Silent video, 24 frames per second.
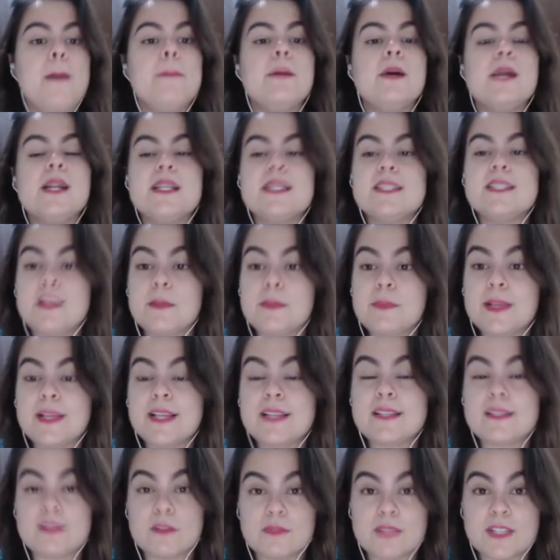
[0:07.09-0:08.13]
por exemplo, a
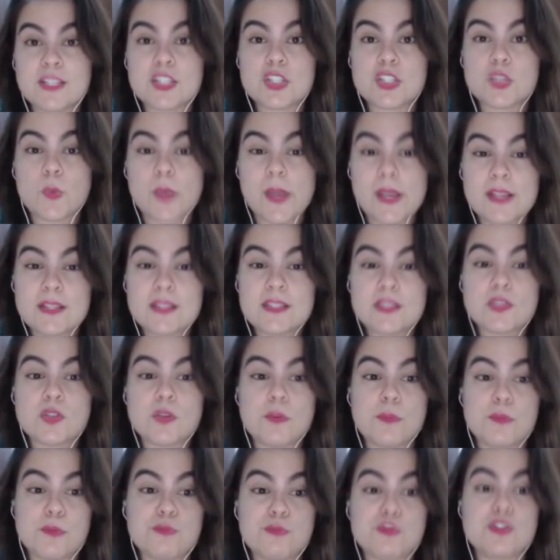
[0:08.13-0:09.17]
questão das doenças,
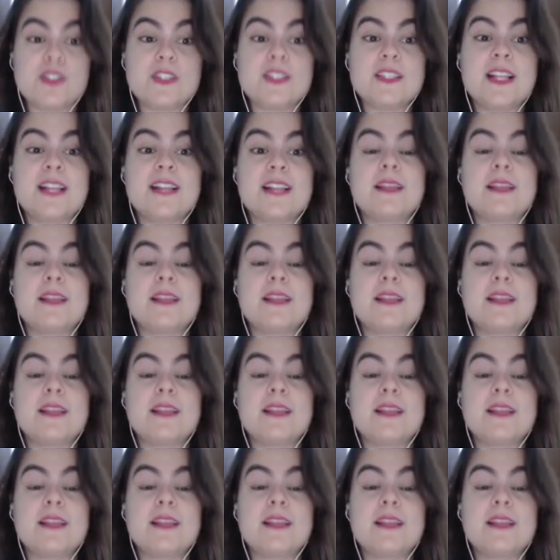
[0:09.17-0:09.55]
como eu disse, né?